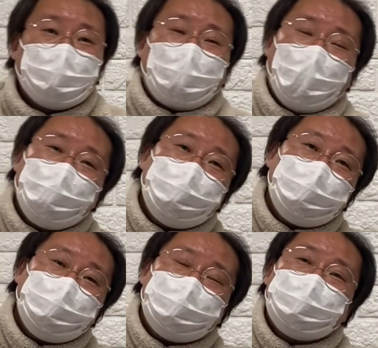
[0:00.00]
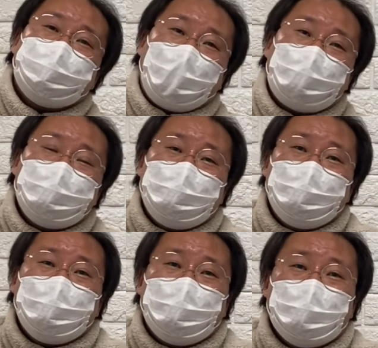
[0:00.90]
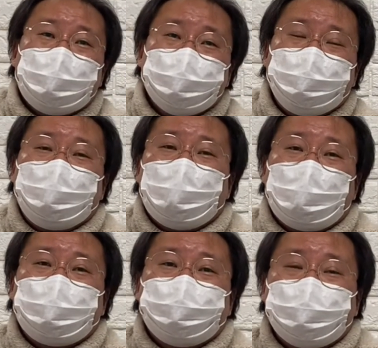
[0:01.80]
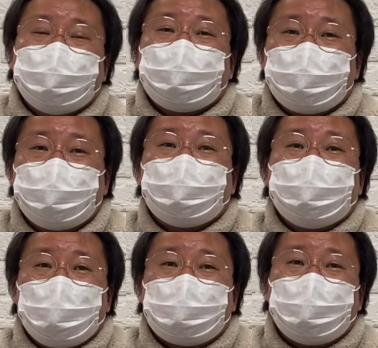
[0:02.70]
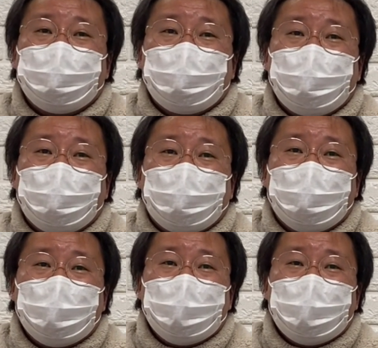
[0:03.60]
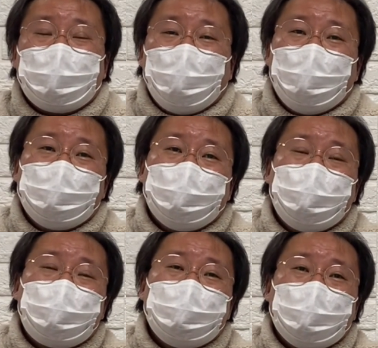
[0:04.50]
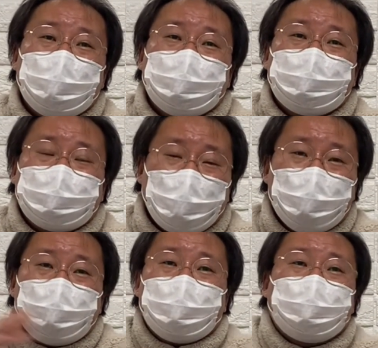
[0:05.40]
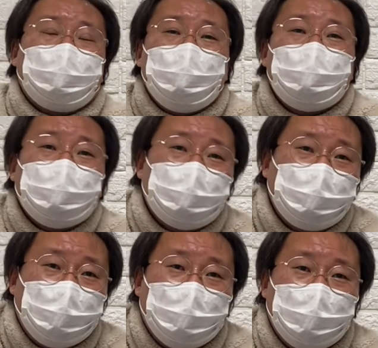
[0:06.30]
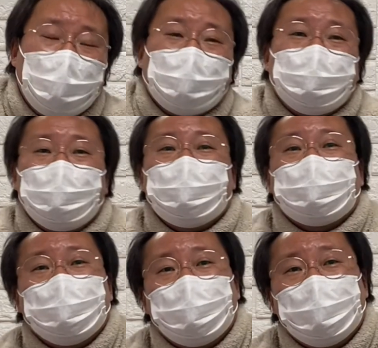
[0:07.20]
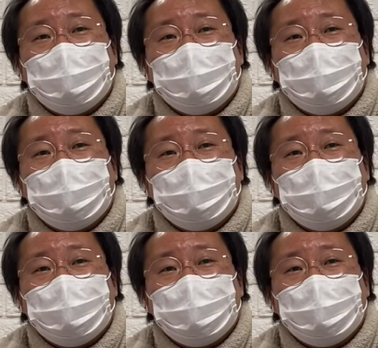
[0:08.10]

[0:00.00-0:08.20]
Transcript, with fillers: 다윗 왕이 우시아가 죽은 것을 보고 궤를 성으로 들어오기를 망설였어요.